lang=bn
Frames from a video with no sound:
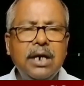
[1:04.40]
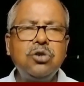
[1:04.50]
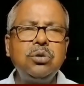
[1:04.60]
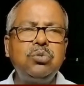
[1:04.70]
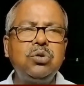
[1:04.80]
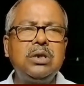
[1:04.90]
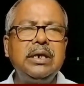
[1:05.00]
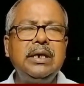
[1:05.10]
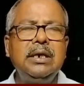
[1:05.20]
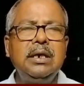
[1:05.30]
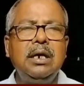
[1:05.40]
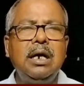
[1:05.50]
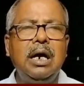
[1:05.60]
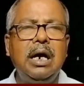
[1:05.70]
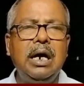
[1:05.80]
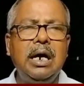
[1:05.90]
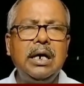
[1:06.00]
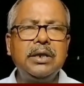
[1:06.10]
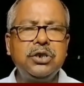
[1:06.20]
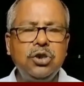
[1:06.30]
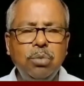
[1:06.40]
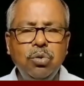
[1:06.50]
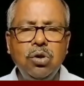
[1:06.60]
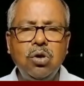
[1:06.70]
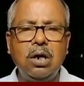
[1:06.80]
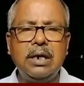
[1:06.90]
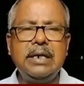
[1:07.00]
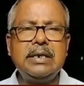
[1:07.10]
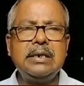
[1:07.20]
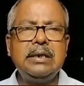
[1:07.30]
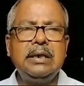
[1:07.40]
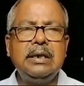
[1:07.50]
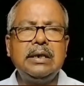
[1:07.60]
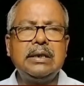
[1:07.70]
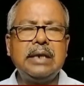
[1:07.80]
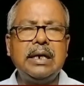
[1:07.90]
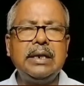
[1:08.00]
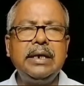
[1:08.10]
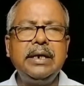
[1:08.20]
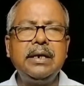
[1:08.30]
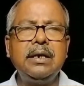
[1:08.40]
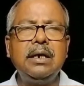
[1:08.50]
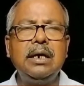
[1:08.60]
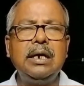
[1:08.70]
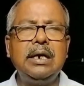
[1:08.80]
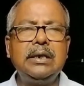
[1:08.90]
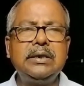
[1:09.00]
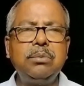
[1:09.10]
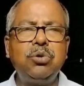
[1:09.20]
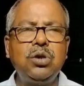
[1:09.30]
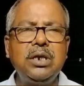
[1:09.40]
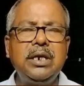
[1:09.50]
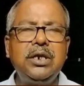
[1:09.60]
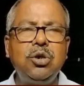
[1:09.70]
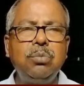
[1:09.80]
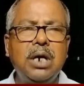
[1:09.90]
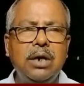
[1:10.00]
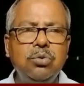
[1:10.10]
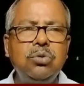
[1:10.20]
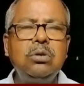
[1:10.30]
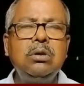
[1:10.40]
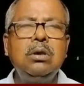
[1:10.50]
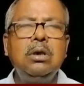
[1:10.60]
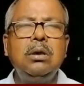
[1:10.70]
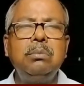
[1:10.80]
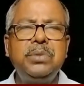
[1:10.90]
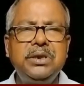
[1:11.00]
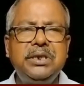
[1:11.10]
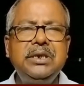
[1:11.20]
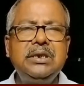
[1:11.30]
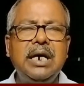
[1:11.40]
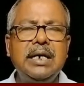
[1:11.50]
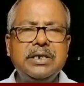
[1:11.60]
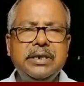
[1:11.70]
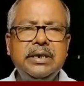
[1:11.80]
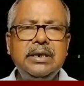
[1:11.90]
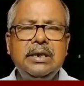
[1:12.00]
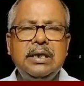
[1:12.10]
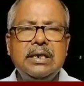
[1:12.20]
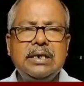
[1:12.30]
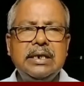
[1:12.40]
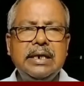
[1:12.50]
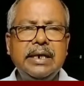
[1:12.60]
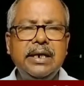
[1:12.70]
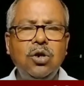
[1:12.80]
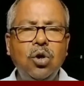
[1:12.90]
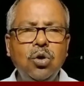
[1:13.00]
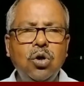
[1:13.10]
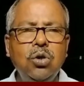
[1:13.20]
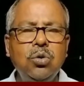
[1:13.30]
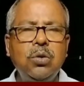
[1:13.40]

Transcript: বুথে তৃণমূল কংগ্রেস তাদের যে ভোটের নিয়ম কানুন বিধি যা আছে সেটাকে লঙ্ঘন করে